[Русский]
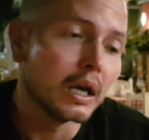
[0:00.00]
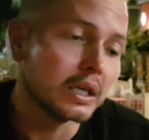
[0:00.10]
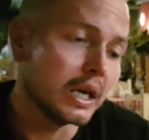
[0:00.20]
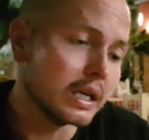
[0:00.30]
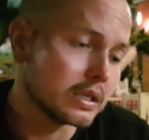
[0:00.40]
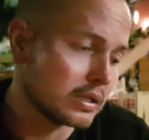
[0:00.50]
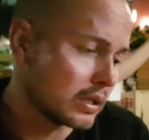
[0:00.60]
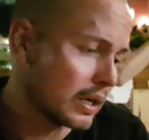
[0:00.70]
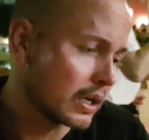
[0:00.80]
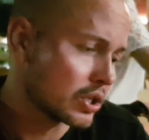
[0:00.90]
Есть
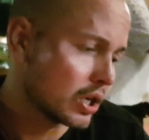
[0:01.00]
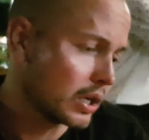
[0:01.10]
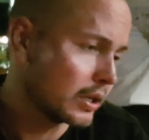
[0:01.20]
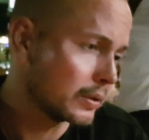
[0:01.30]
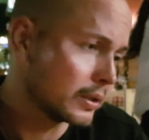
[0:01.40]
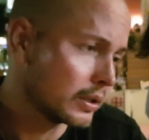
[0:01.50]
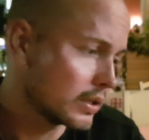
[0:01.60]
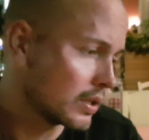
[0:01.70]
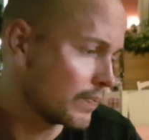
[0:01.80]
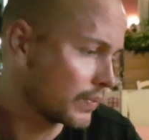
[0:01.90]
также э,
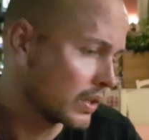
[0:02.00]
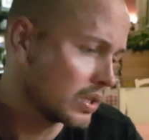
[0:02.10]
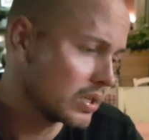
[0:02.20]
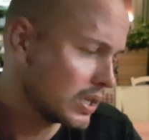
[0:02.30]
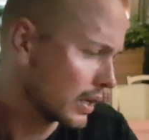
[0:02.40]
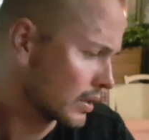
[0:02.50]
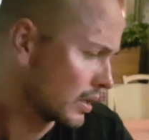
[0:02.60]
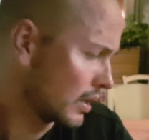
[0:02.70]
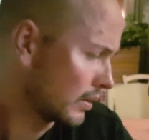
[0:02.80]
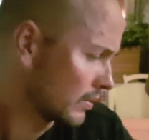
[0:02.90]

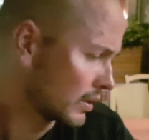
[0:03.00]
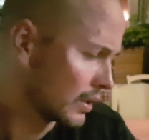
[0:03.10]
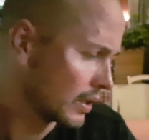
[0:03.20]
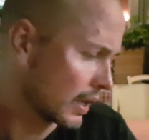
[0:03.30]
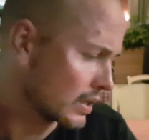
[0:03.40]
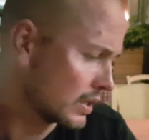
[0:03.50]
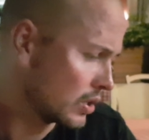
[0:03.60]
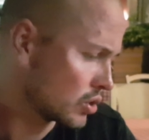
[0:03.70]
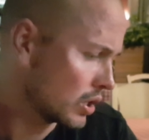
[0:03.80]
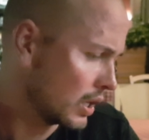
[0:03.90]
десерты
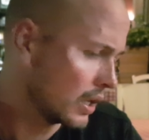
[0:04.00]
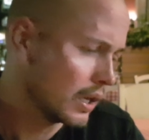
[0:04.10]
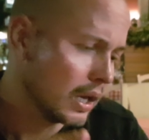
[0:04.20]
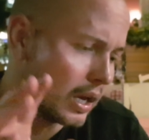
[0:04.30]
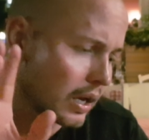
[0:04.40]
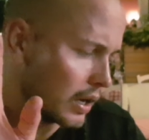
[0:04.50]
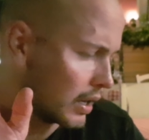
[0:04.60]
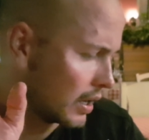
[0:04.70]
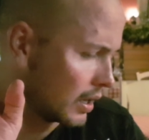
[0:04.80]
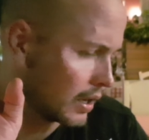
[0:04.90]
различные
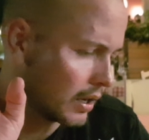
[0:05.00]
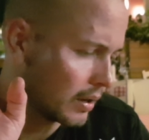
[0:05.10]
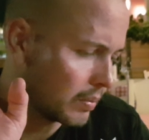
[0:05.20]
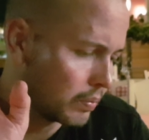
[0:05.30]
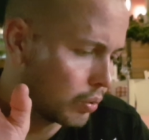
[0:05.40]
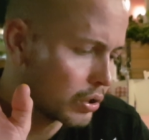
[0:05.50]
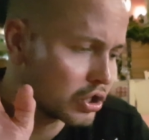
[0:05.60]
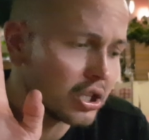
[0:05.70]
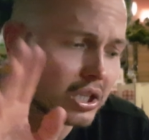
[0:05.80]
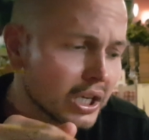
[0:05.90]
э, по
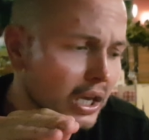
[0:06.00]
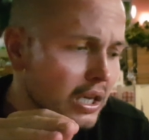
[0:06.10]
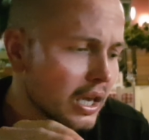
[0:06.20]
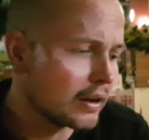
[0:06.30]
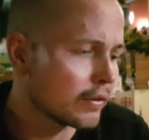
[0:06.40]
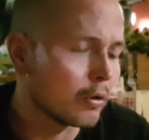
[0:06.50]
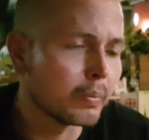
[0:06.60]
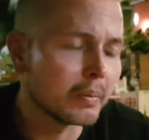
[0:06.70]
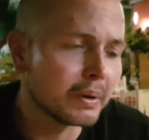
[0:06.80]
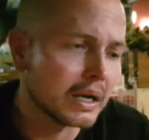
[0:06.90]
4 евро,
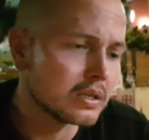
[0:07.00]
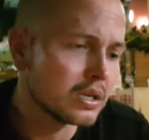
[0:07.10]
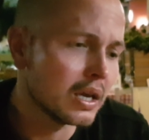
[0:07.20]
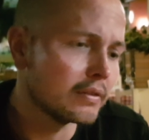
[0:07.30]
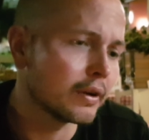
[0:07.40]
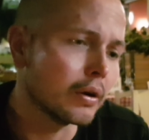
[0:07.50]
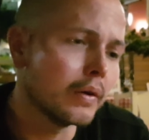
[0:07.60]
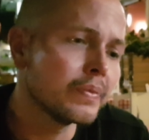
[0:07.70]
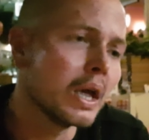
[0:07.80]
по 5 евро.